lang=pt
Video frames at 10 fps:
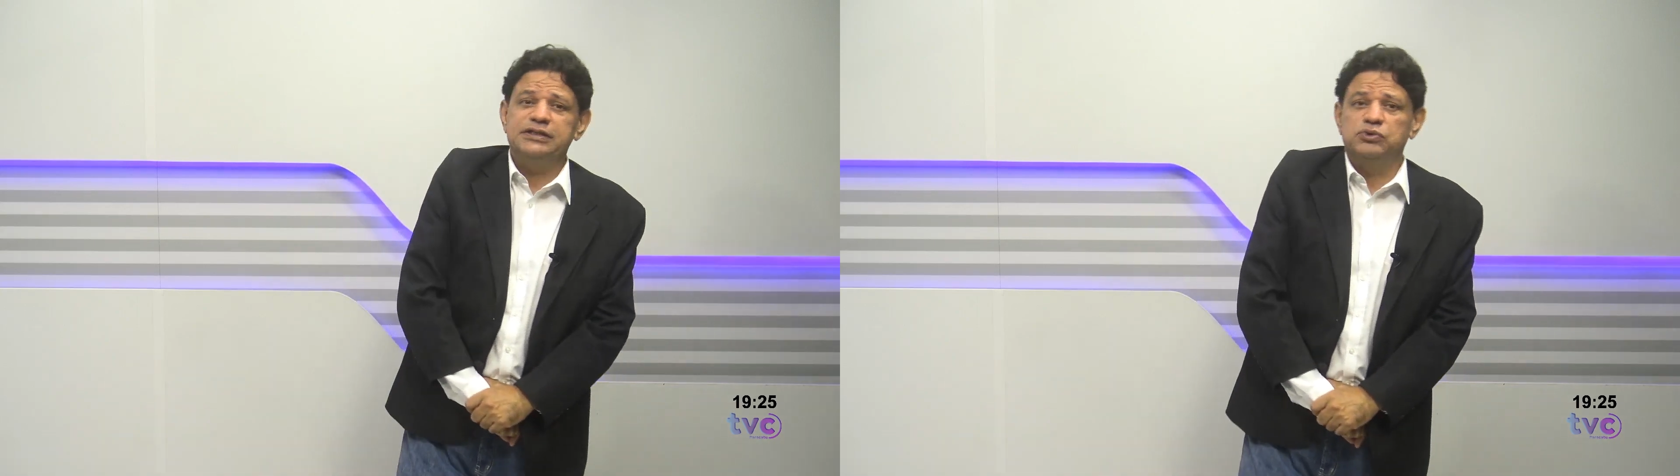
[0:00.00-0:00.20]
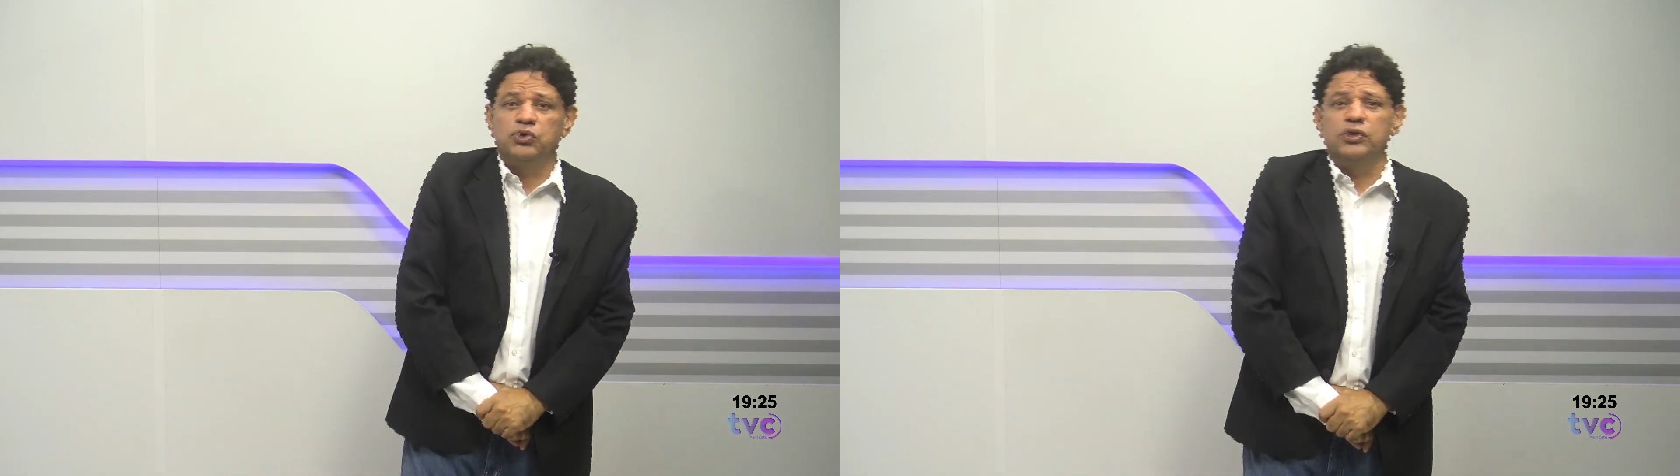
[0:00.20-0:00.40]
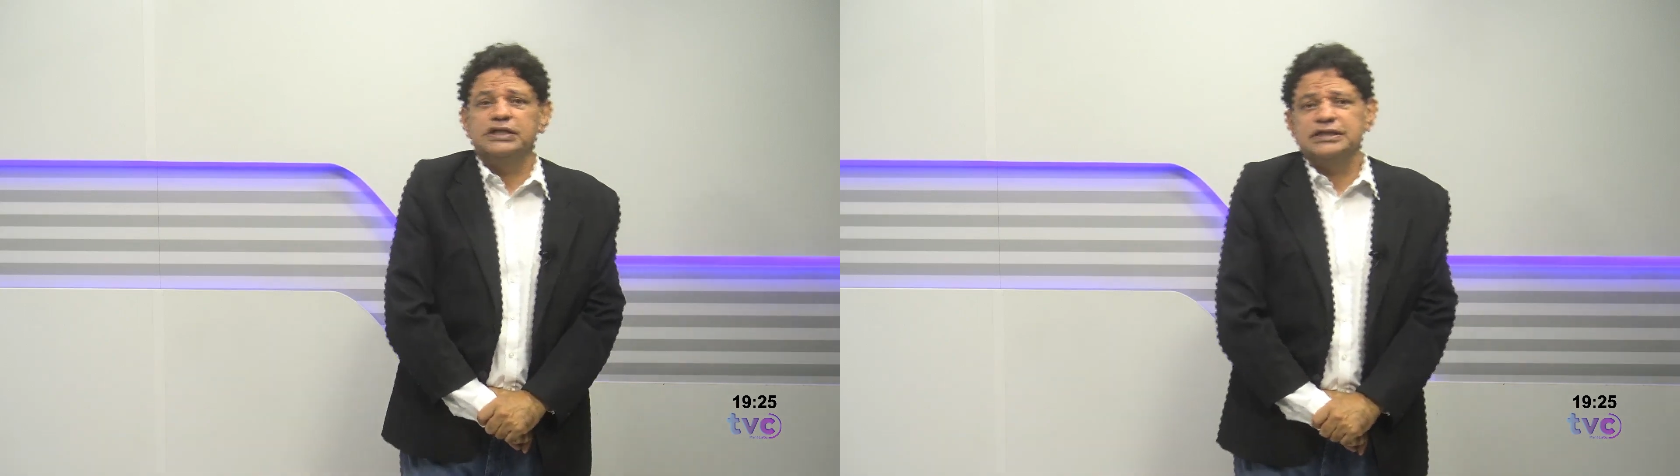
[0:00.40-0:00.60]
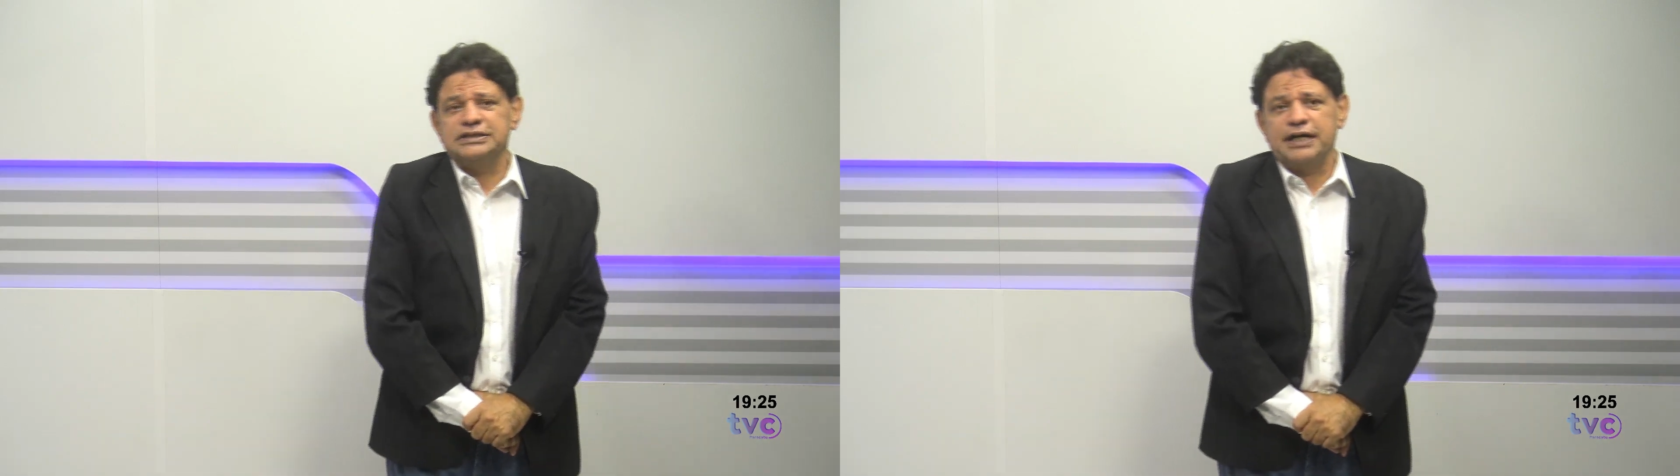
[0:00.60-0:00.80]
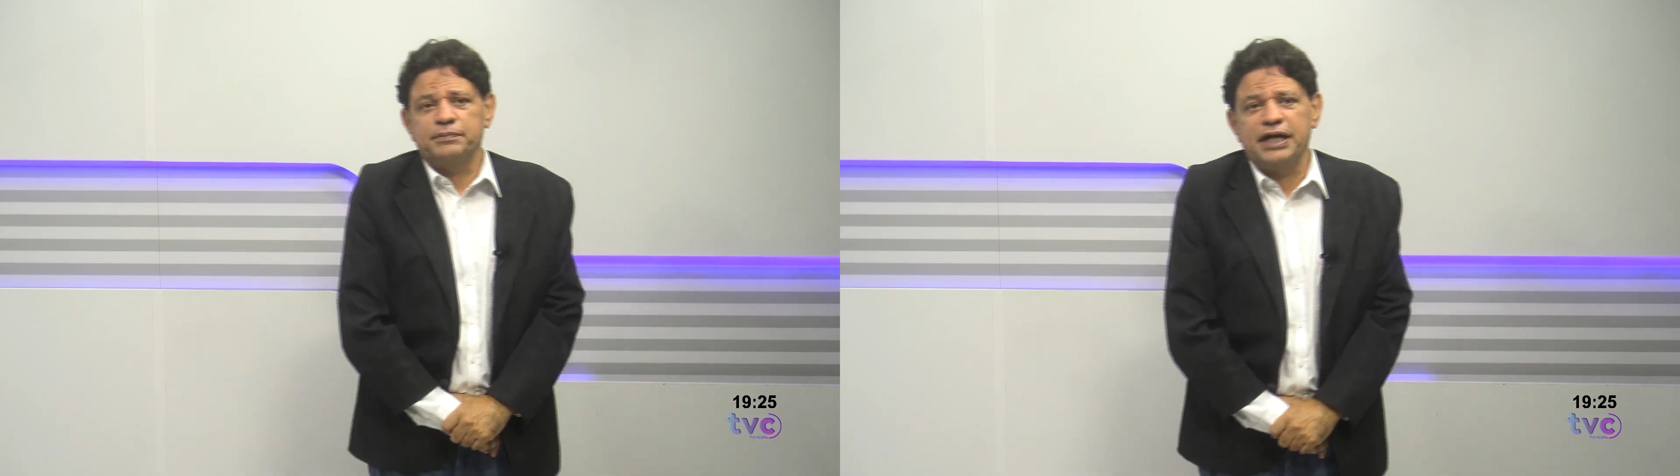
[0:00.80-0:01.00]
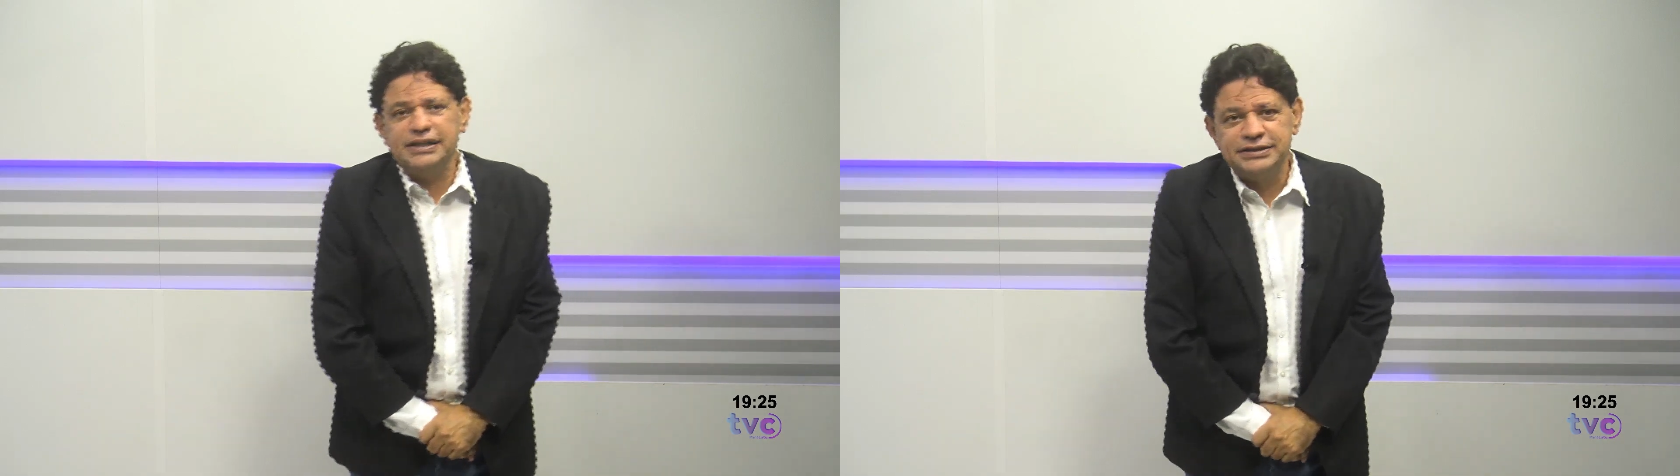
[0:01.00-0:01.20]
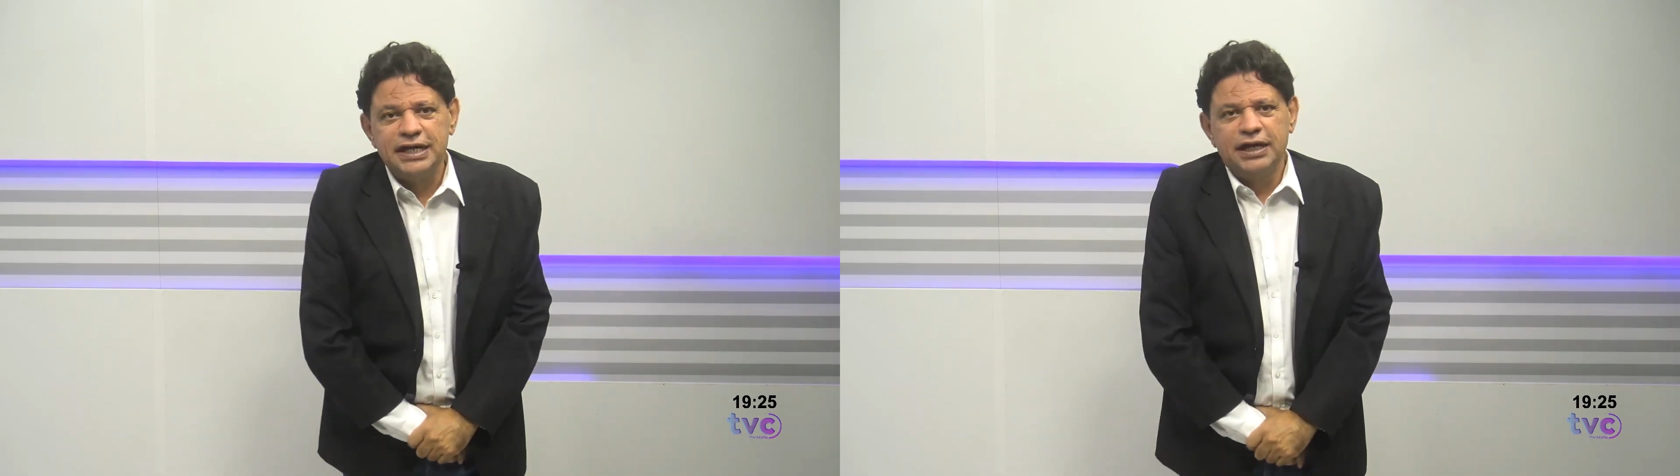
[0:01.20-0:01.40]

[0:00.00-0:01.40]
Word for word: em todas as capitais